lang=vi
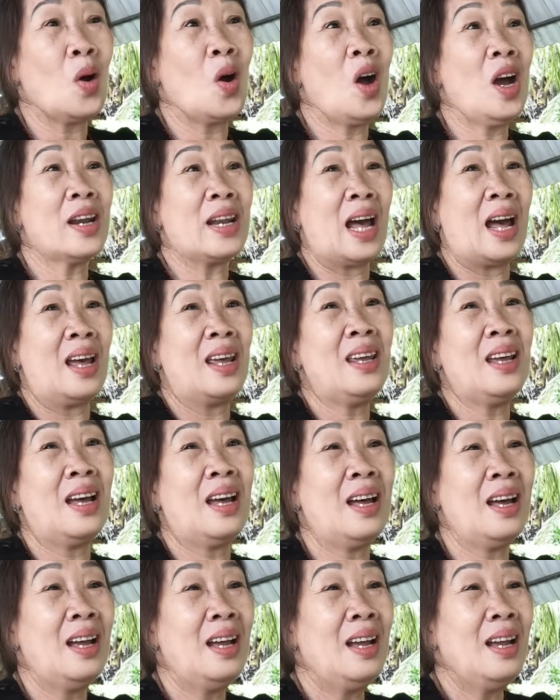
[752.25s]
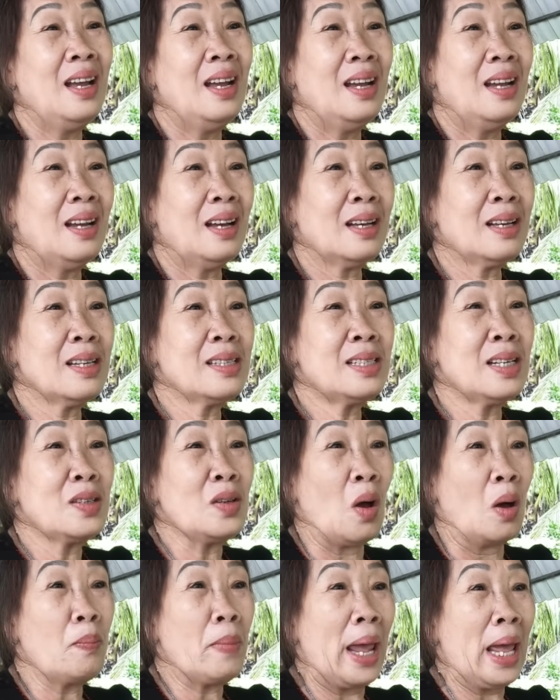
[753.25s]
có để à, cái sức
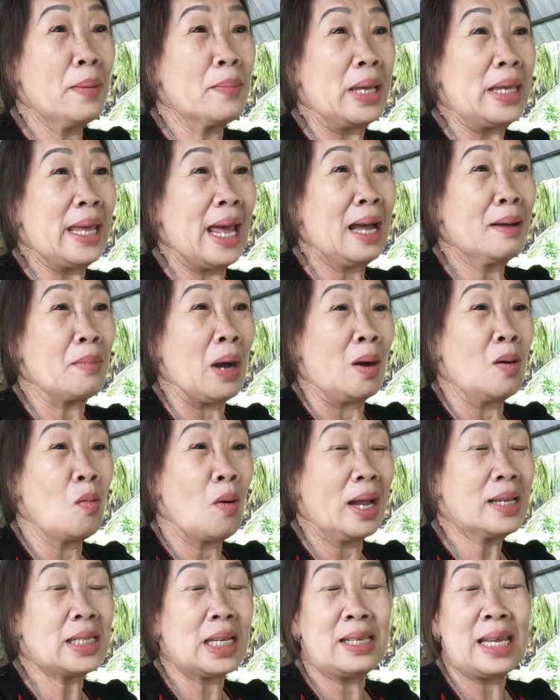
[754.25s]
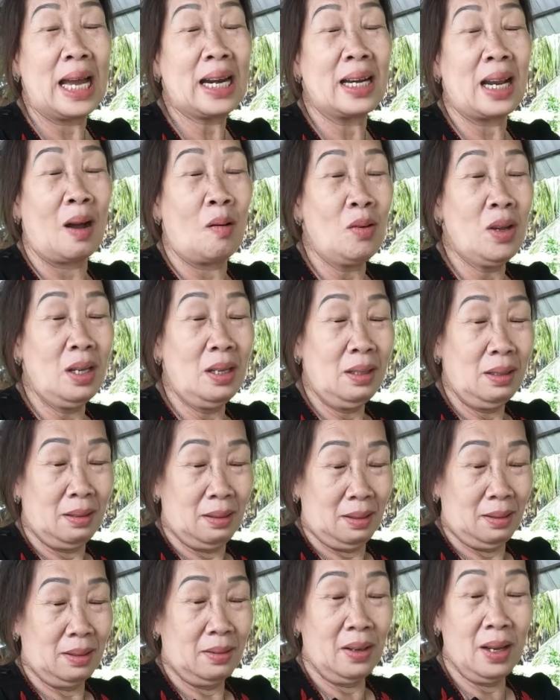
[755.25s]
nhỏ bé mà giác bự quá sẽ giác nổi yeah.